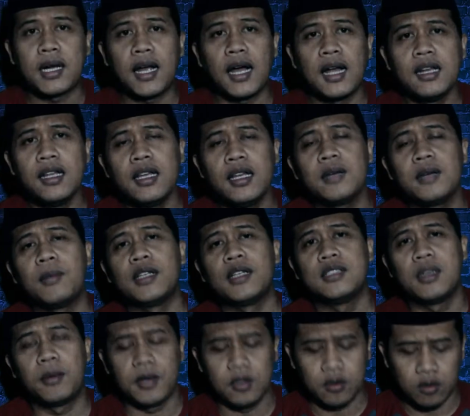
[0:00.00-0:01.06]
Para ahli hikmah
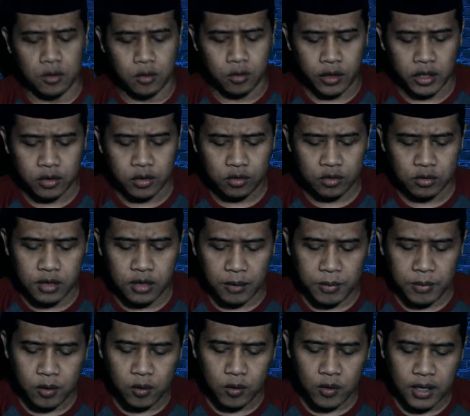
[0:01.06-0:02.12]
zaman dulu itu juga
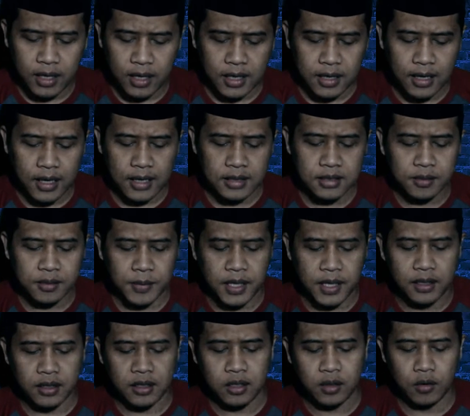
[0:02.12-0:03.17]
menggunakan asma
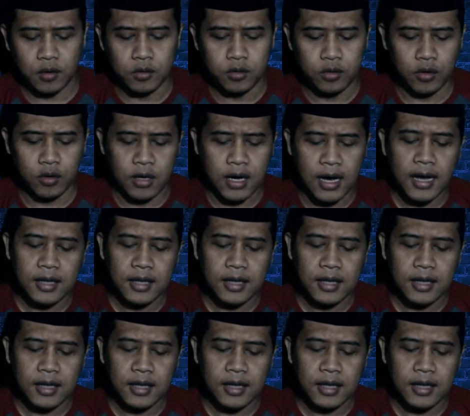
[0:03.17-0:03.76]
ini untuk